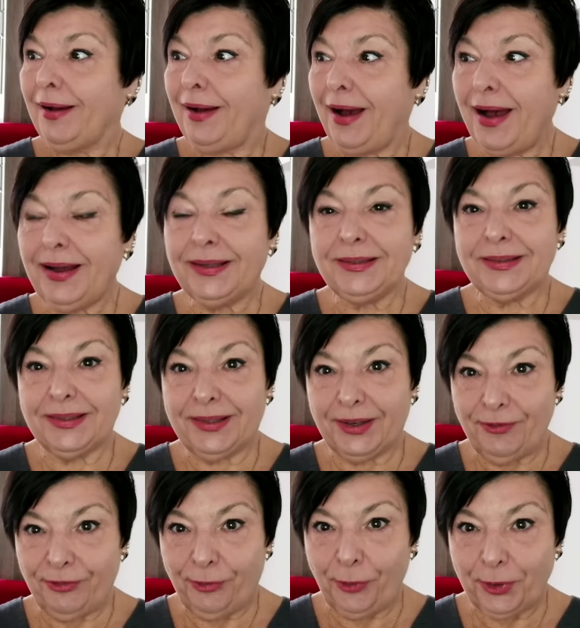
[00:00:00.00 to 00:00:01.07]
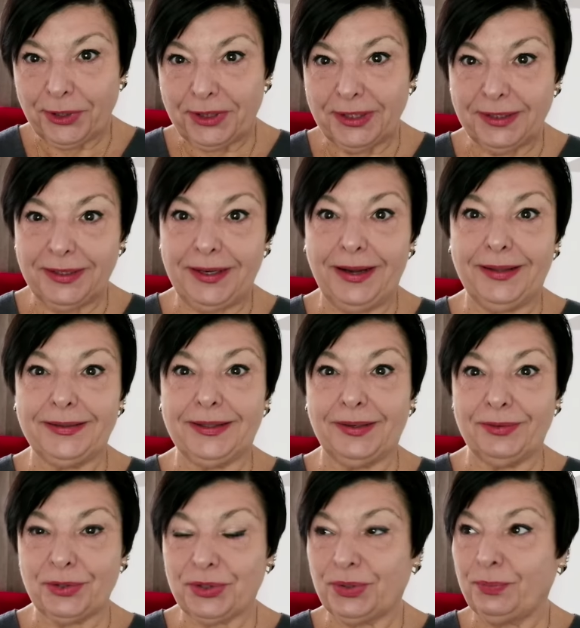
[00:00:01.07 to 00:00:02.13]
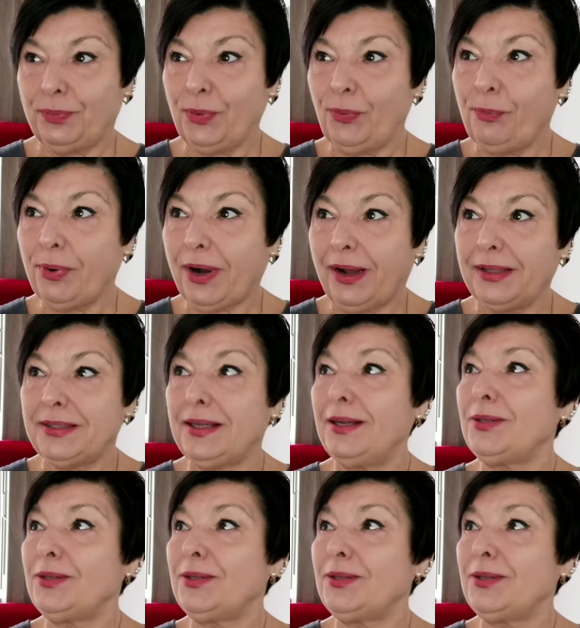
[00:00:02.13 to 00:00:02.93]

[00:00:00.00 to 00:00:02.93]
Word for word: как это комфортно для того, чтобы убрать,